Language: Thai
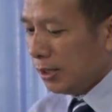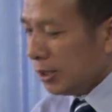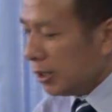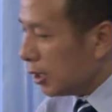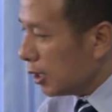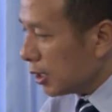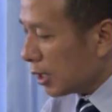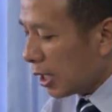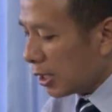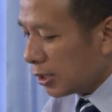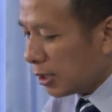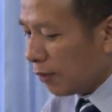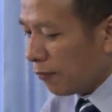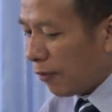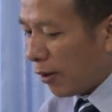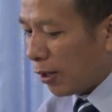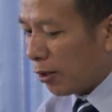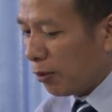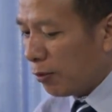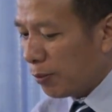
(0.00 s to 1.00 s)
นี่คือการเชื่อ
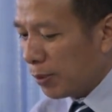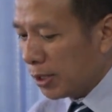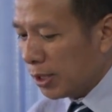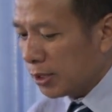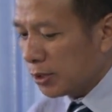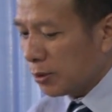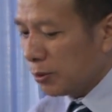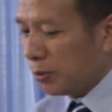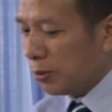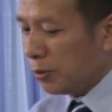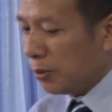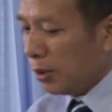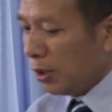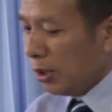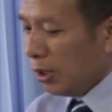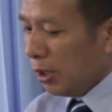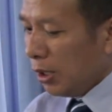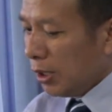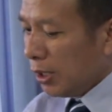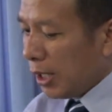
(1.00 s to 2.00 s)
ฟังของพระเยซู
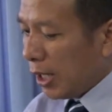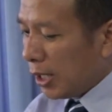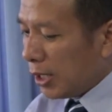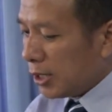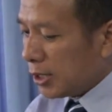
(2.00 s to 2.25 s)
และ